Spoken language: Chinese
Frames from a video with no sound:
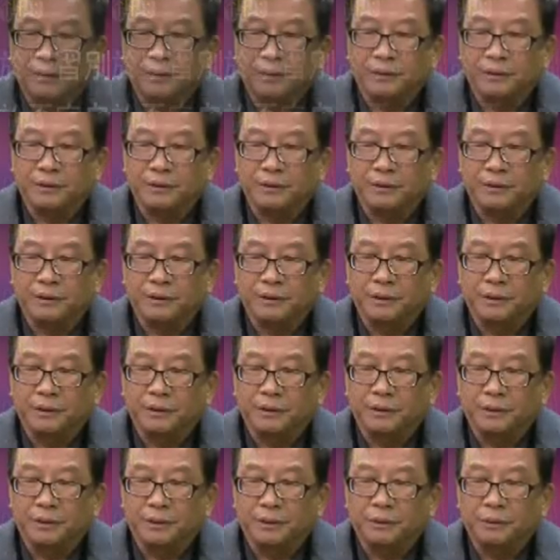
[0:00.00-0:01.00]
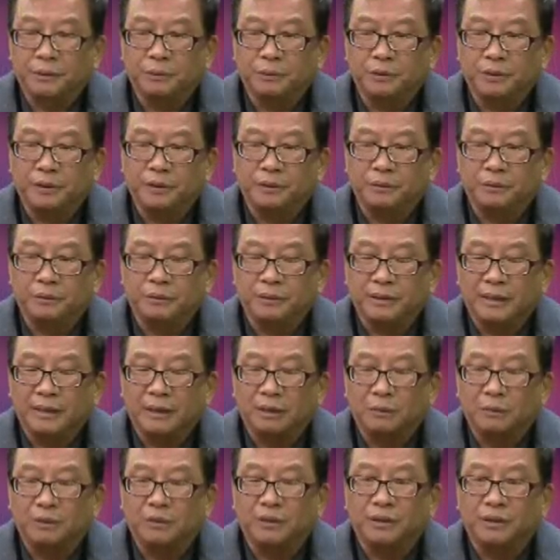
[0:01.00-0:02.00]
掉，就是中国的艺术家
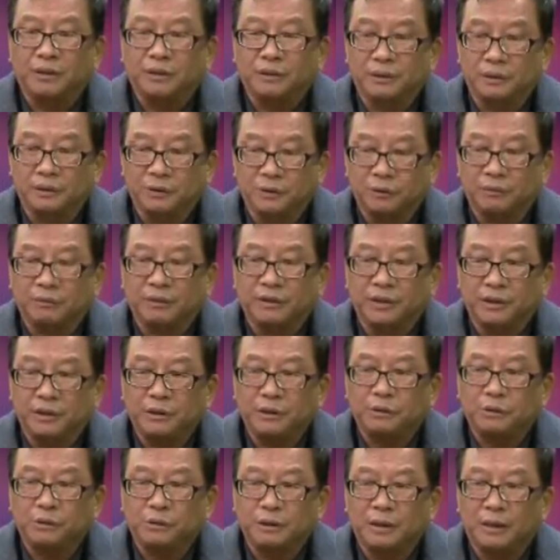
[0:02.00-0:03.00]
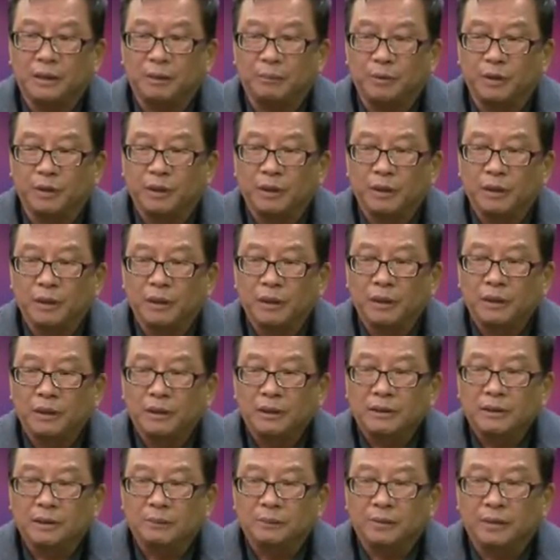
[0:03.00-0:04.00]
或者是所谓的艺术家们，
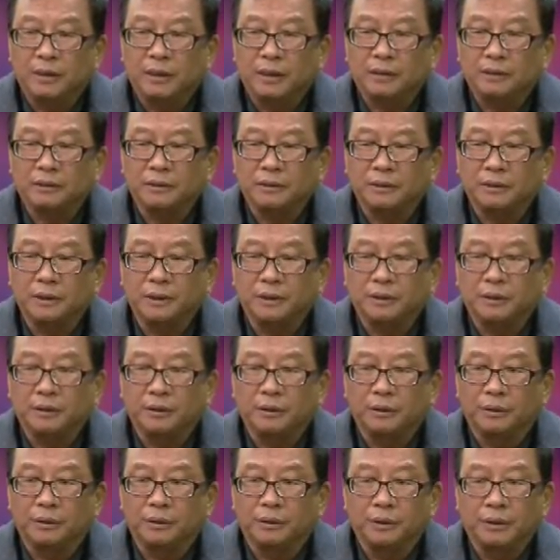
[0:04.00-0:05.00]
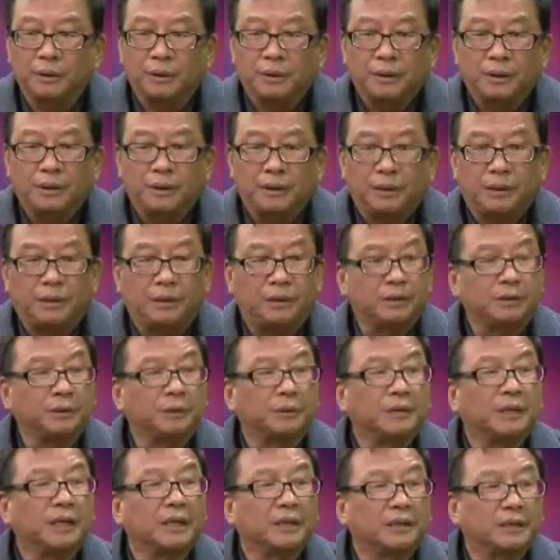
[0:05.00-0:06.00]
怎么样子能够？呃，走
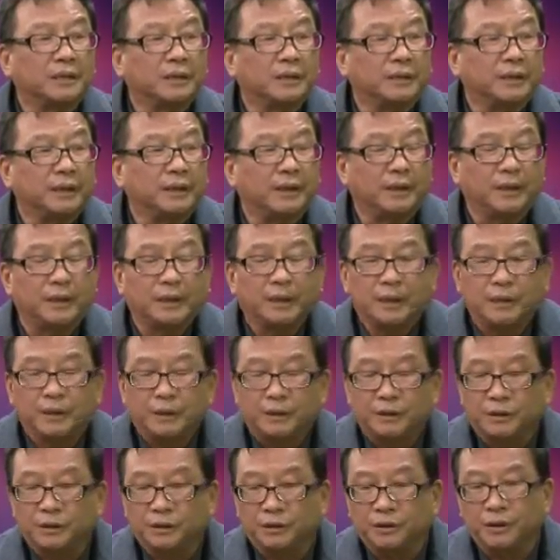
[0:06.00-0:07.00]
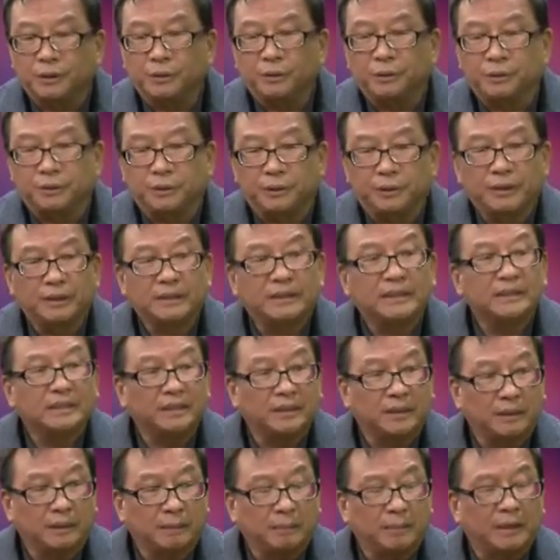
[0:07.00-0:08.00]
向世界，首先我觉得自己
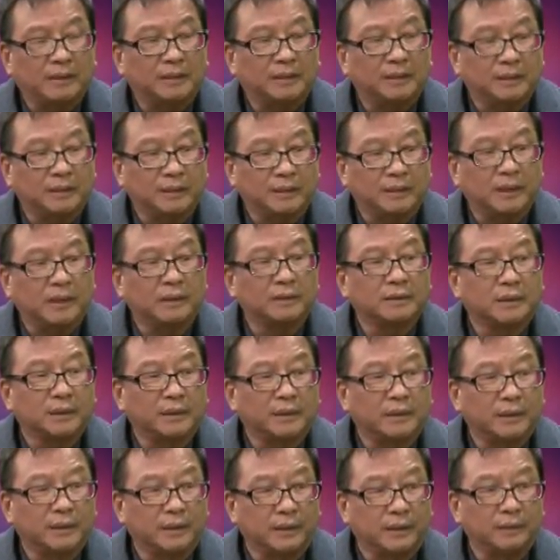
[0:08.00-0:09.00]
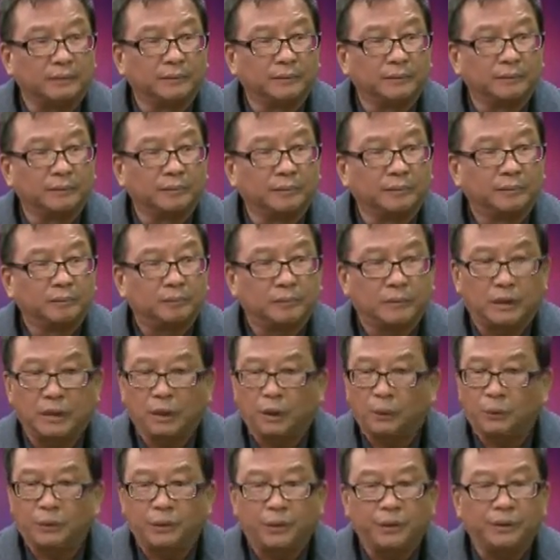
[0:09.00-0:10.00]
要把自己当成一个人，你要
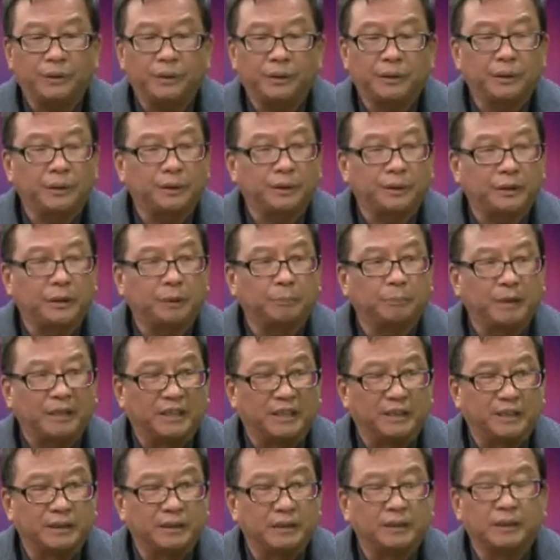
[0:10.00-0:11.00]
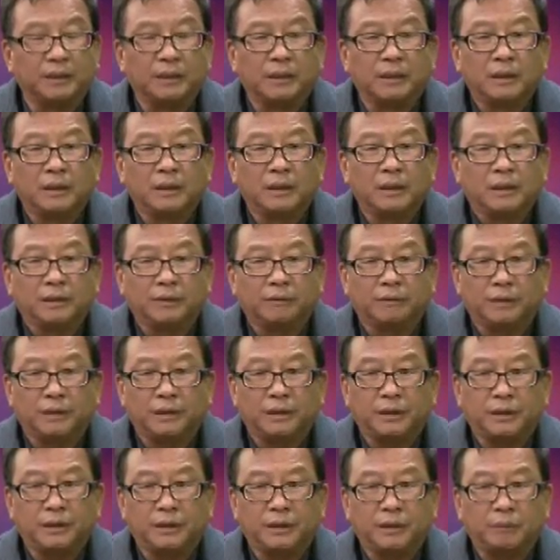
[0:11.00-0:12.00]
还原到你的本质，因
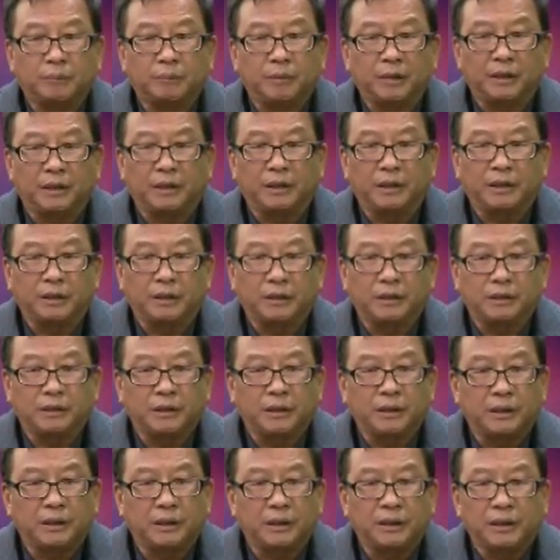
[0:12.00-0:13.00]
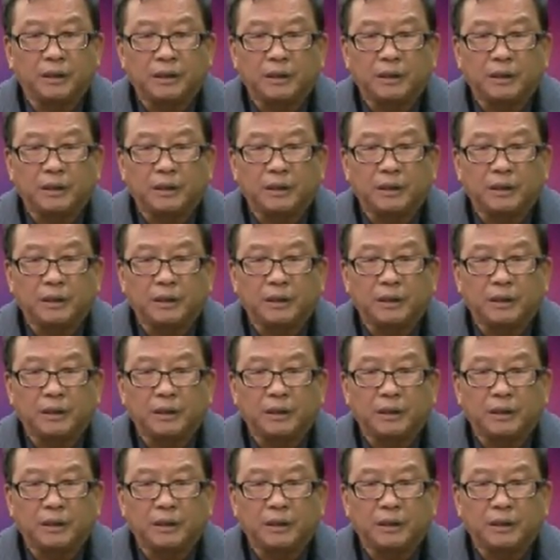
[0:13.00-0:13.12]
为每一个世界，